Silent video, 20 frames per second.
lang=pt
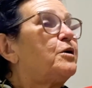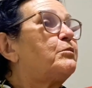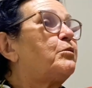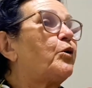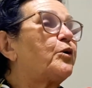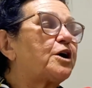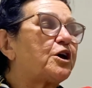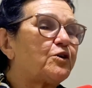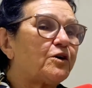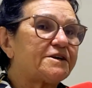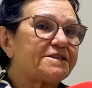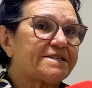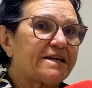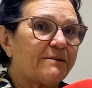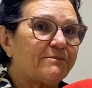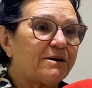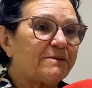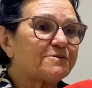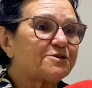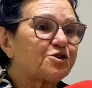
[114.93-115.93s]
porque nós
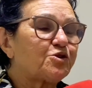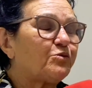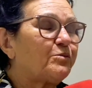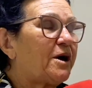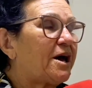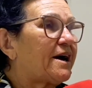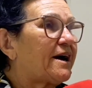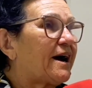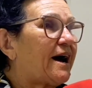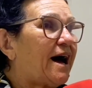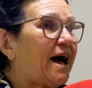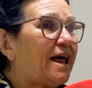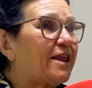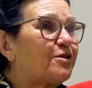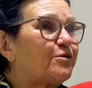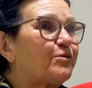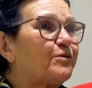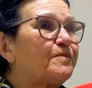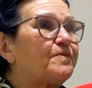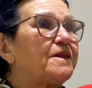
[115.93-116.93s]
sabemos que o
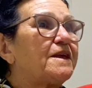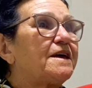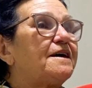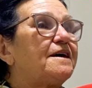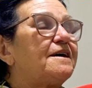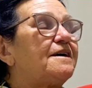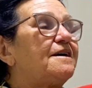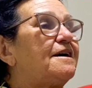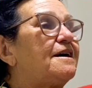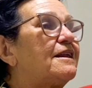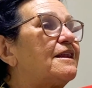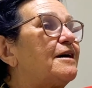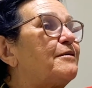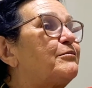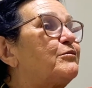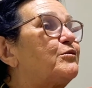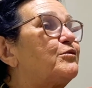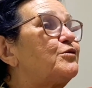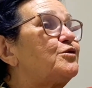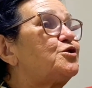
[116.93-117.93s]
mercado ele é
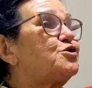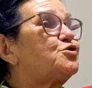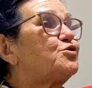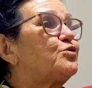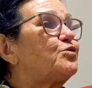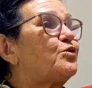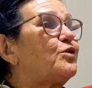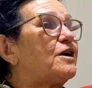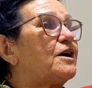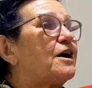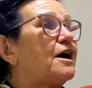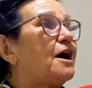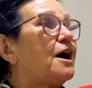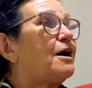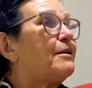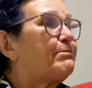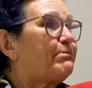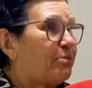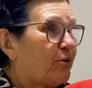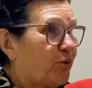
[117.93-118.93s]
muito
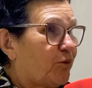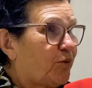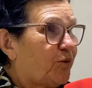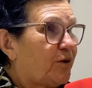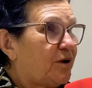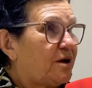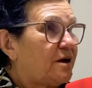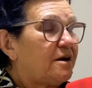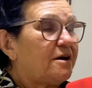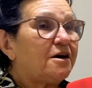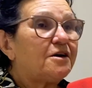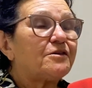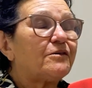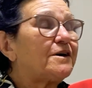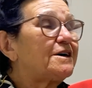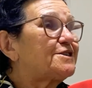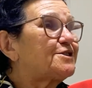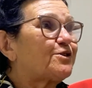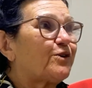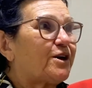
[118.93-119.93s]
amplo e não
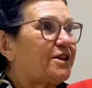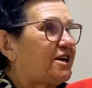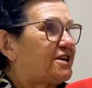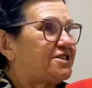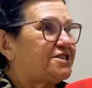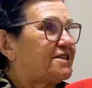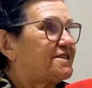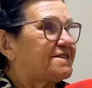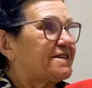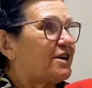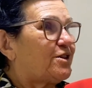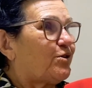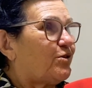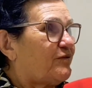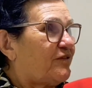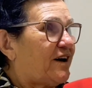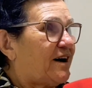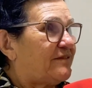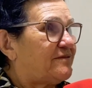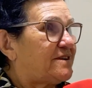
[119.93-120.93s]
é só energias
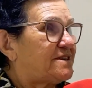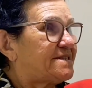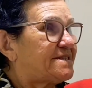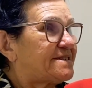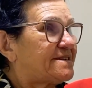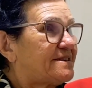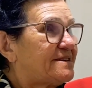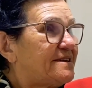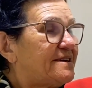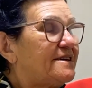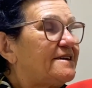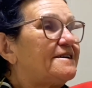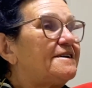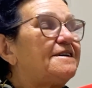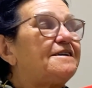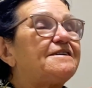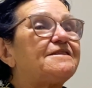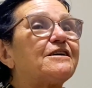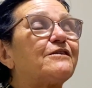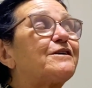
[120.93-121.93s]
renováveis
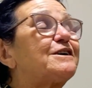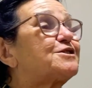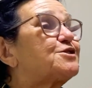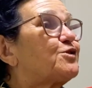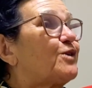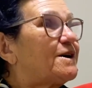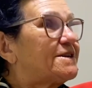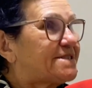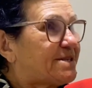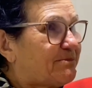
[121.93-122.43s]
e não é só as